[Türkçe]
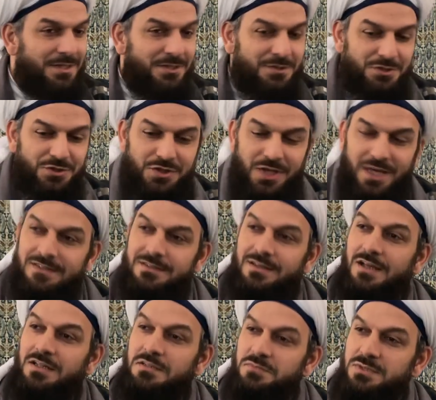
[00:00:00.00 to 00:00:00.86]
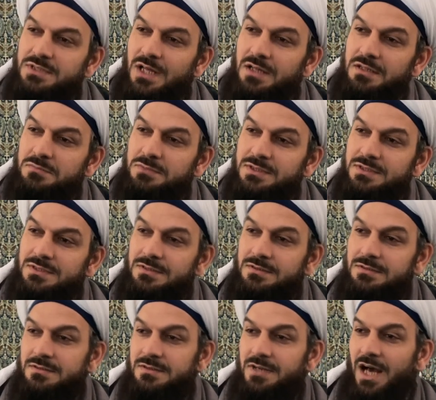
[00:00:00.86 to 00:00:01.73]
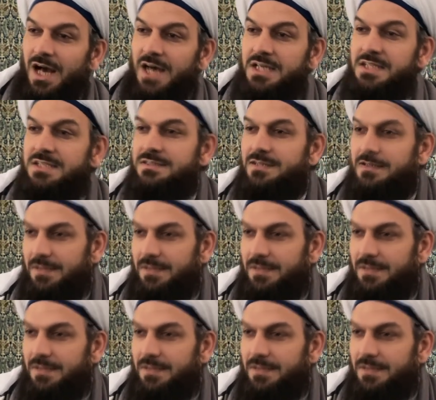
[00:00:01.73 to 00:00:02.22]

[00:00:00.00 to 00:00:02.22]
Şeytan mıdan mıdır? Ayırt